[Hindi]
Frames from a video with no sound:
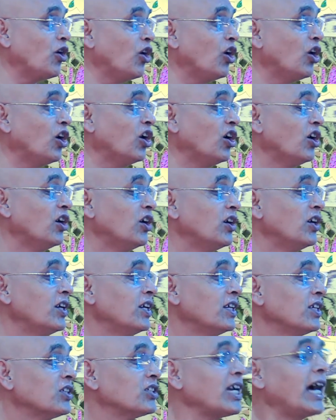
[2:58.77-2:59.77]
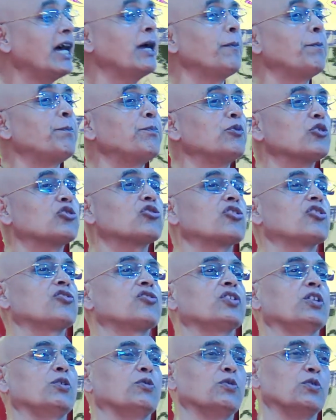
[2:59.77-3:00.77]
हो चाहे पुत्र
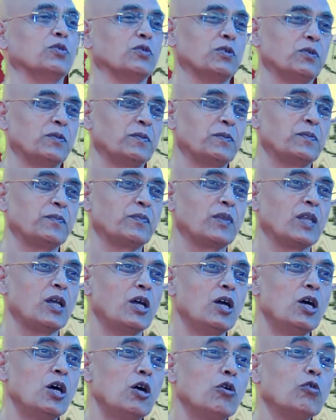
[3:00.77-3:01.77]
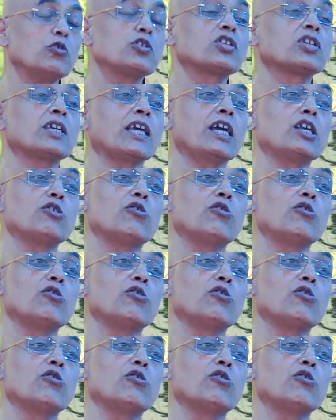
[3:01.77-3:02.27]
से हो उसके